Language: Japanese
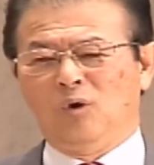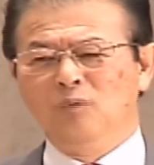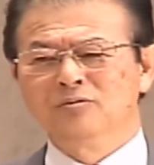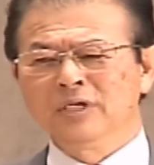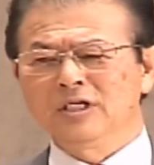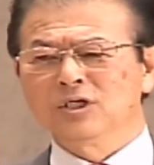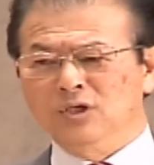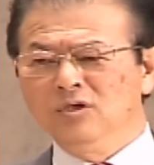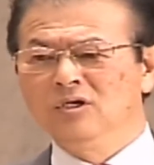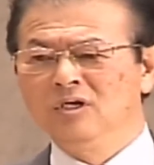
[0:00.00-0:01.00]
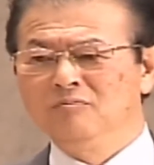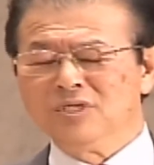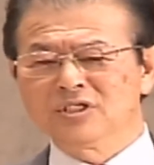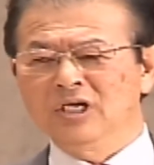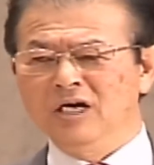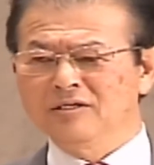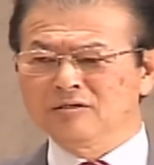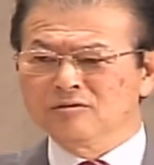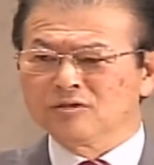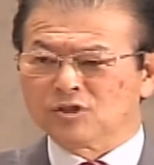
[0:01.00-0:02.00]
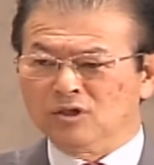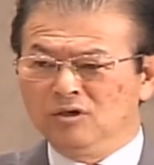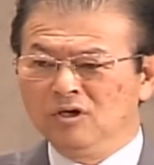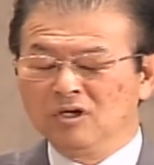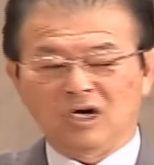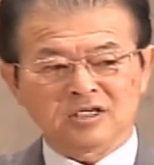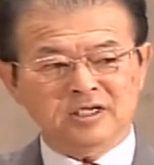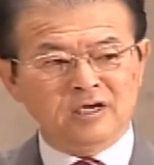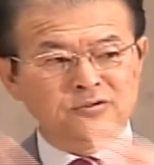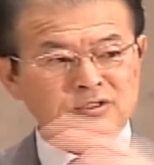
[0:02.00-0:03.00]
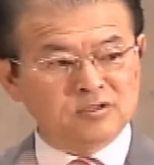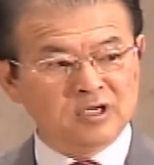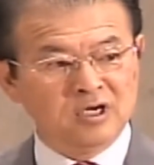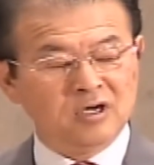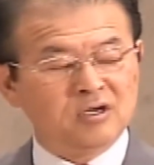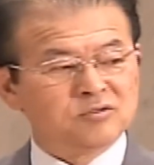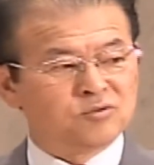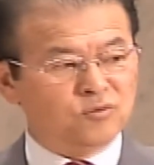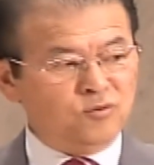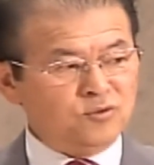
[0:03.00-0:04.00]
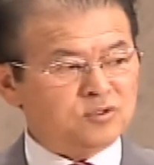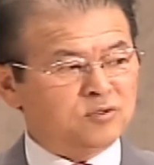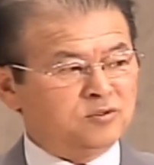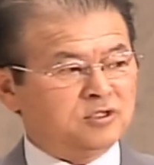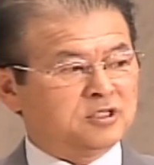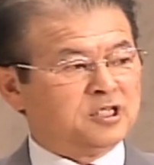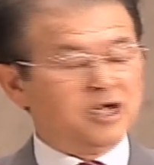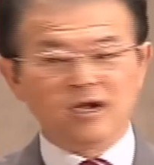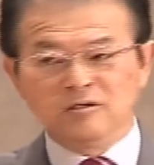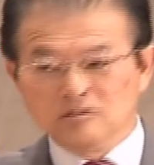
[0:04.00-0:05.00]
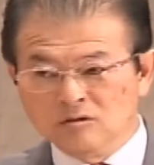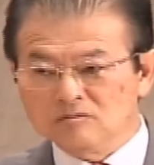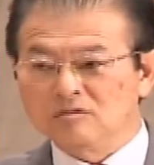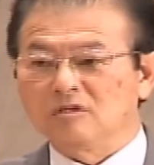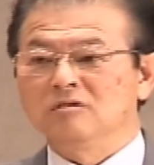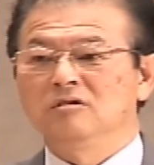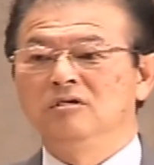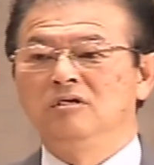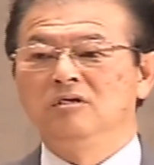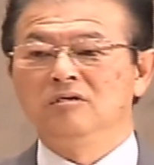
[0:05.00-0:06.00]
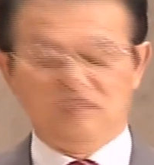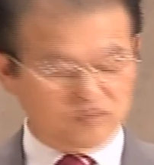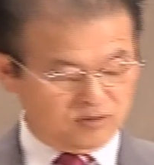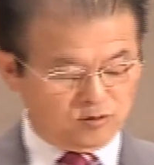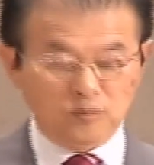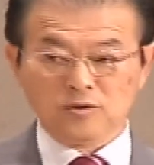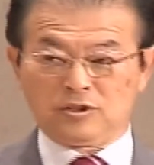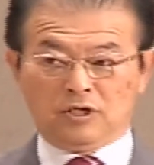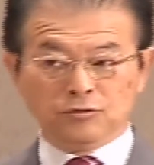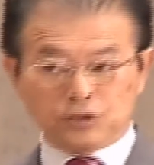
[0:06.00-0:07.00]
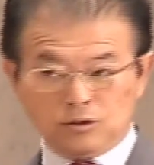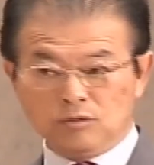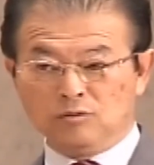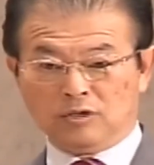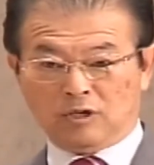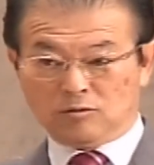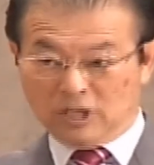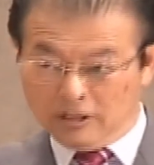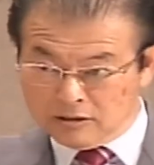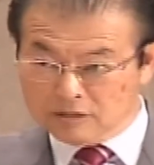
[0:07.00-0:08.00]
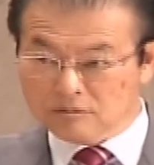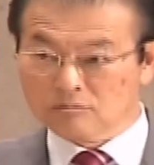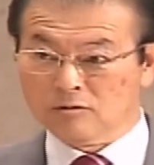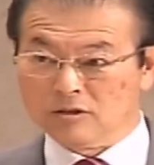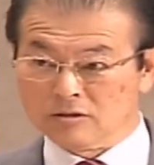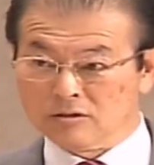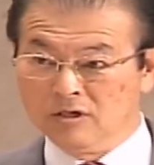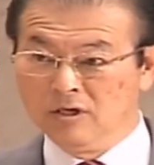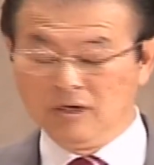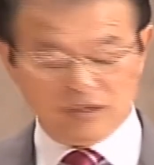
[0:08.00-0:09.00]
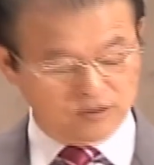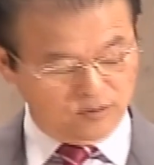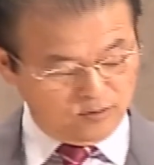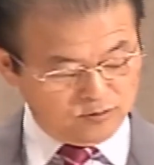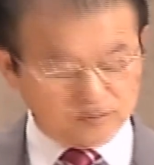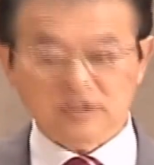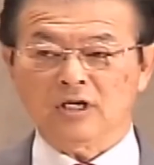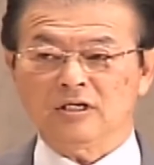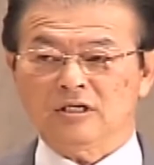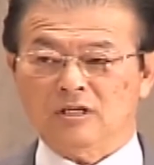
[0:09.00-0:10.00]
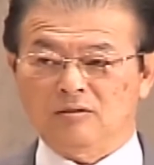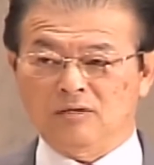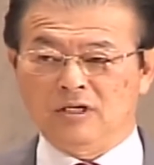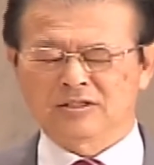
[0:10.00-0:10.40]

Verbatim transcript: 小舟でしょ水が入ってくるでしょ風が吹いてるどうしてこうなって寝れるのっていうこれ友ですから後ろの方でこう平らになってるとこあるんですよ。よほど疲れてたのか